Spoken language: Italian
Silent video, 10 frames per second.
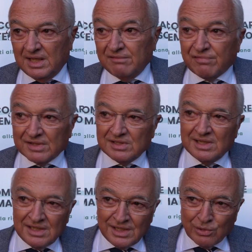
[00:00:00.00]
e infatti
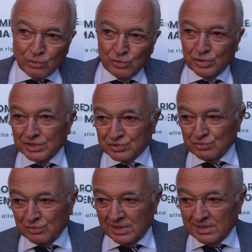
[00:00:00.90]
linea 1 da
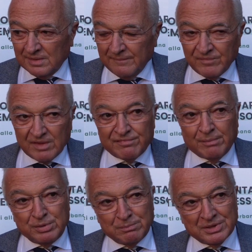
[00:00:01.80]
sola fa
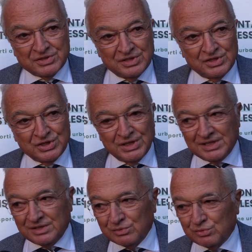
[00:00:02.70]
più
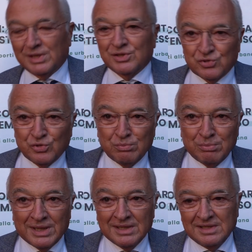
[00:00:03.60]
passeggeri di tutta la
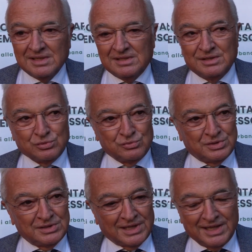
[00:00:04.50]
somma di
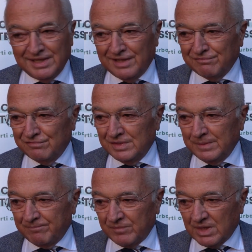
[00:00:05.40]
tutti i treni AV
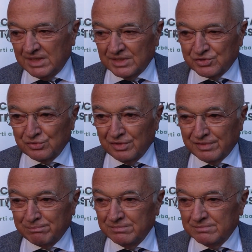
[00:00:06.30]
e da sola
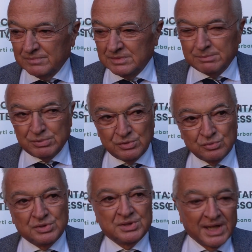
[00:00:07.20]
fa di più di
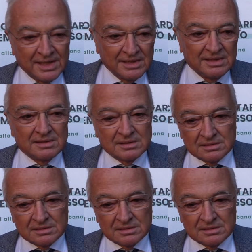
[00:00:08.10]
tutti i treni